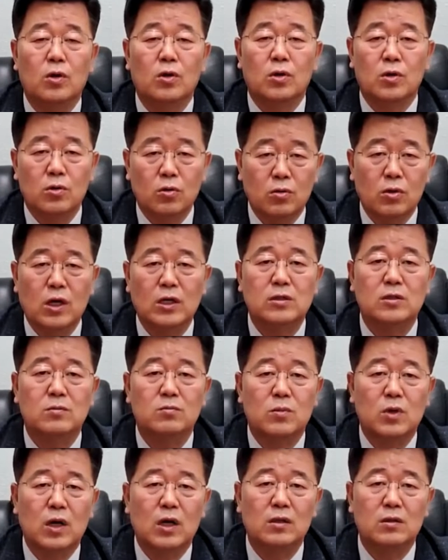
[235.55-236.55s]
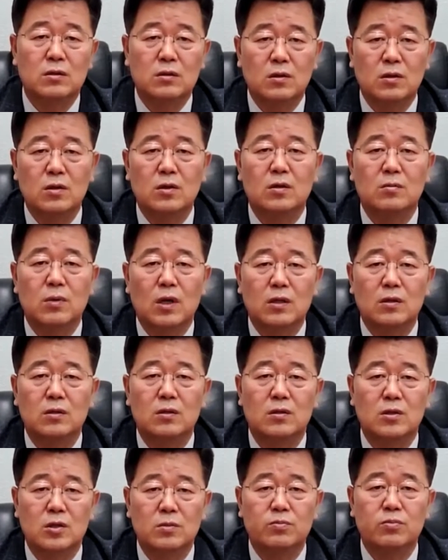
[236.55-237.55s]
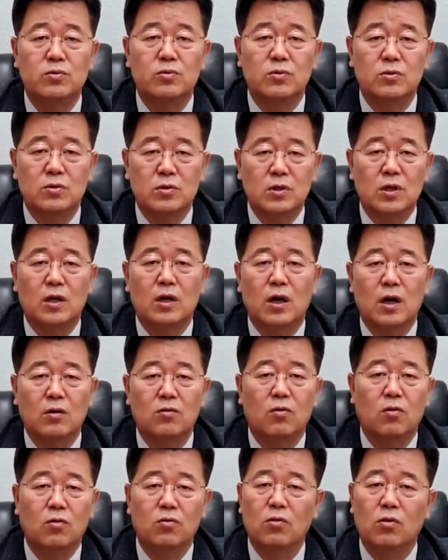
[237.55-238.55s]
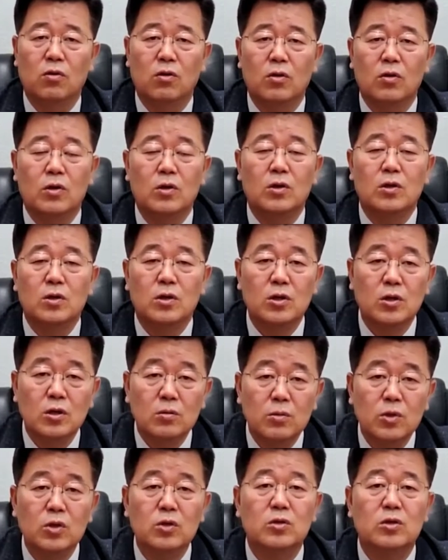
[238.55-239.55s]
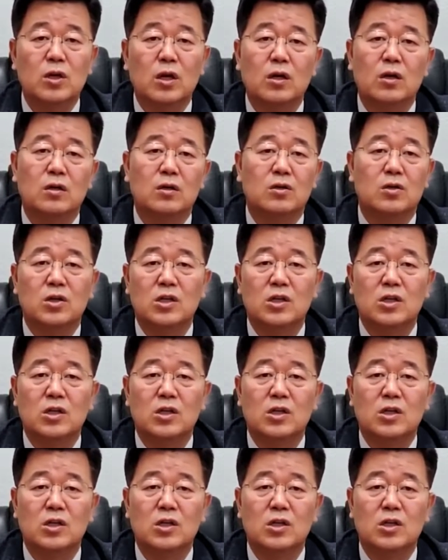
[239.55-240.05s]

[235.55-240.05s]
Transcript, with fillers: 그리고 가서 뭐 한 헌금 한 10불 그냥 하고 오고 이거면 그냥